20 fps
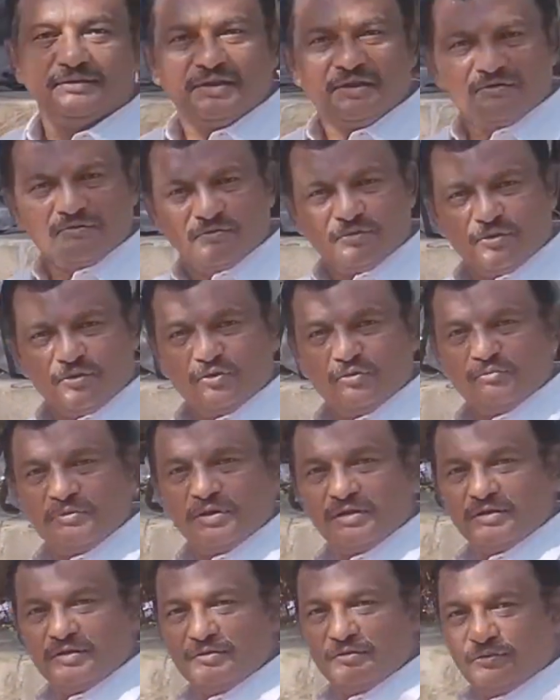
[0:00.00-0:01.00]
అన్నీ
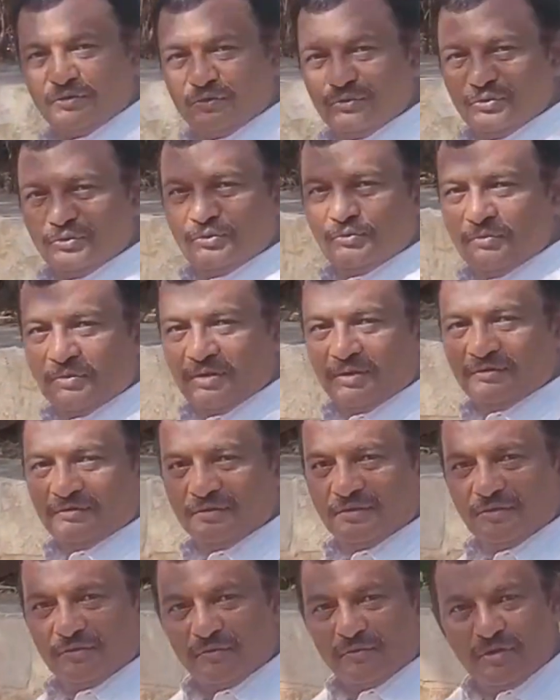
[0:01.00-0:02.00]
అతనికి అనుకూలంగా
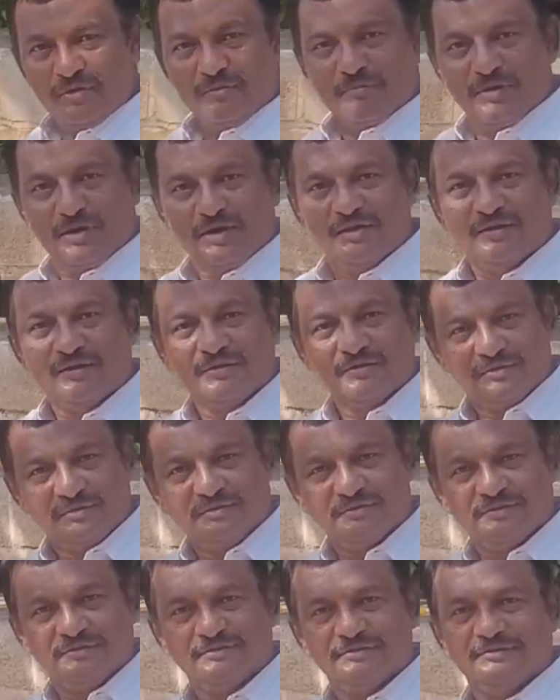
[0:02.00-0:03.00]
జరిగాయని కాదు
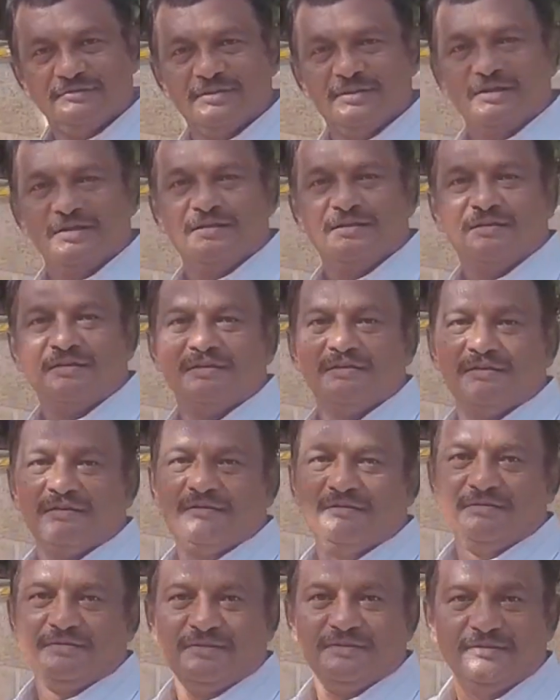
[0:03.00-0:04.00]
తన జీవితంలో
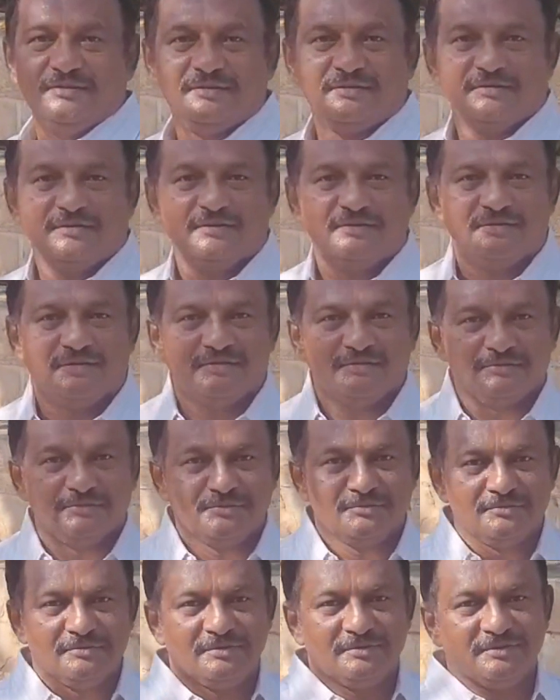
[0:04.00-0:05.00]
అతనికి ఎదురైన
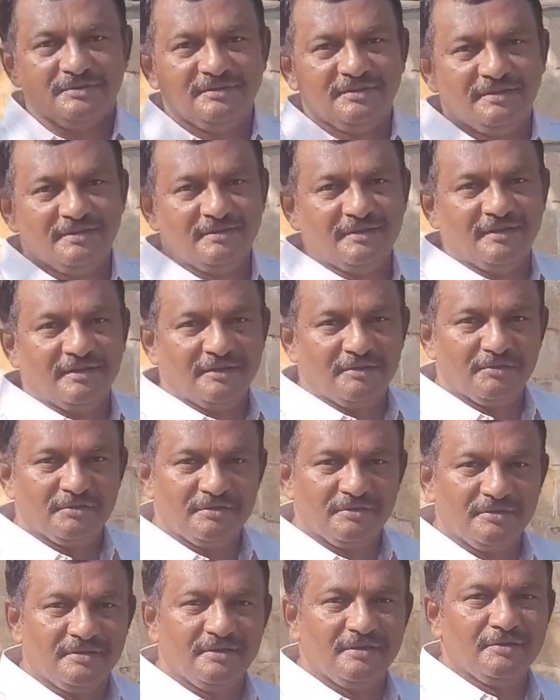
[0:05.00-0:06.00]
మంచి
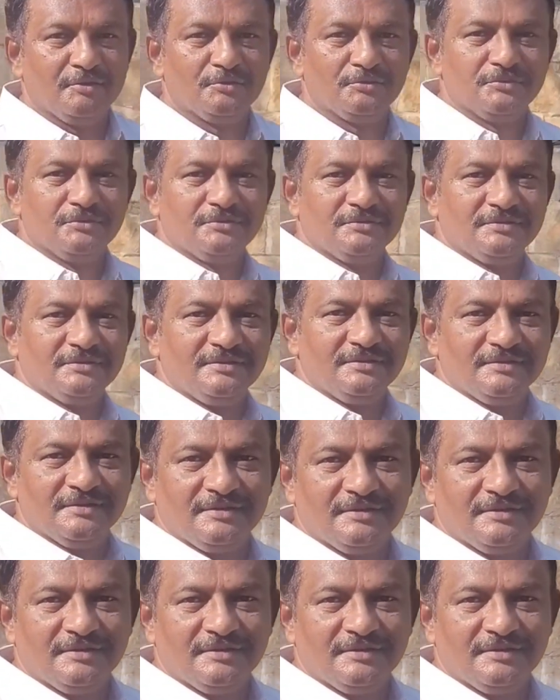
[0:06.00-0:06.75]
చెడులన్నిటి పట్ల